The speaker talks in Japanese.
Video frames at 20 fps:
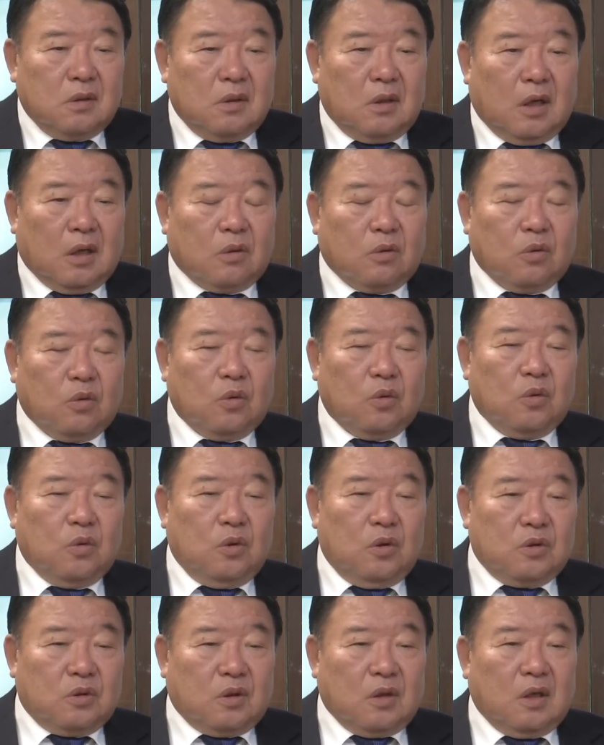あの
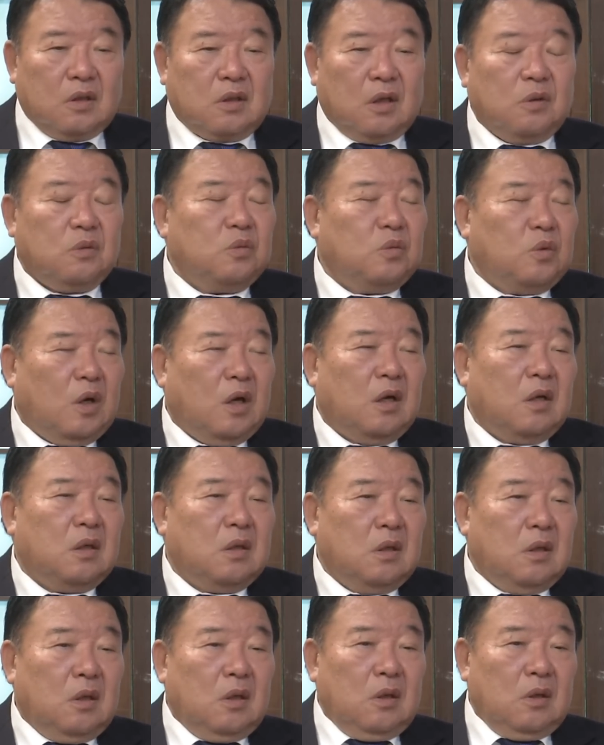菅さんは
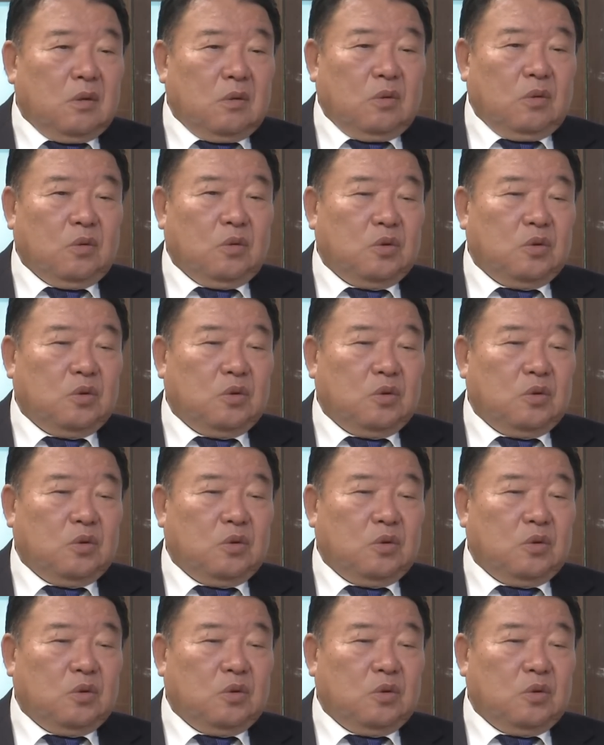こ